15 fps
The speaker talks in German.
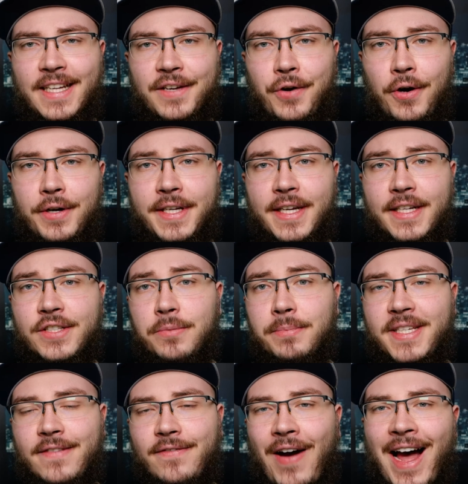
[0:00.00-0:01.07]
denn heute geht es
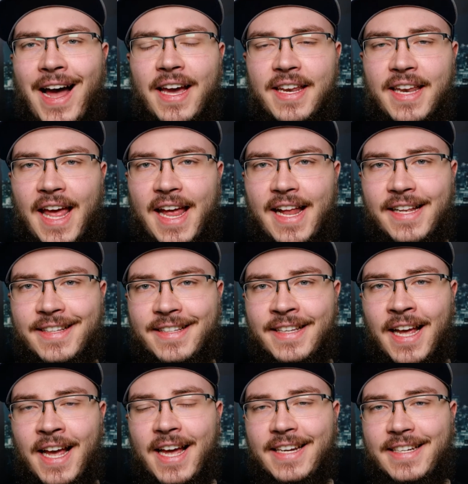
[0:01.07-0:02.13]
um die wahren
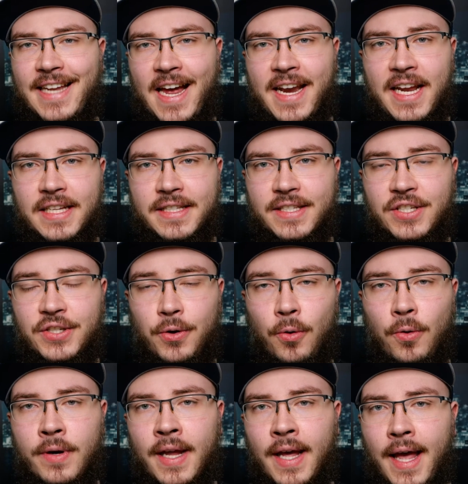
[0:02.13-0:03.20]
Helden der
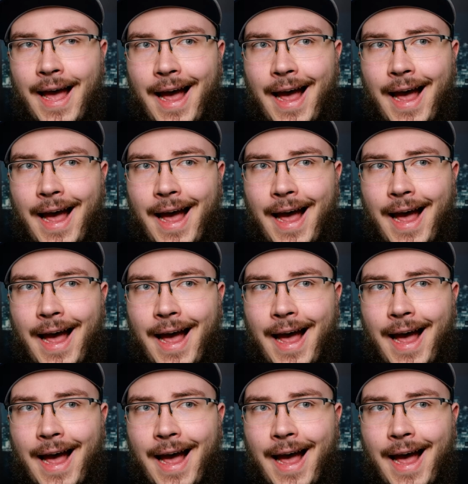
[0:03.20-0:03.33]
Nation.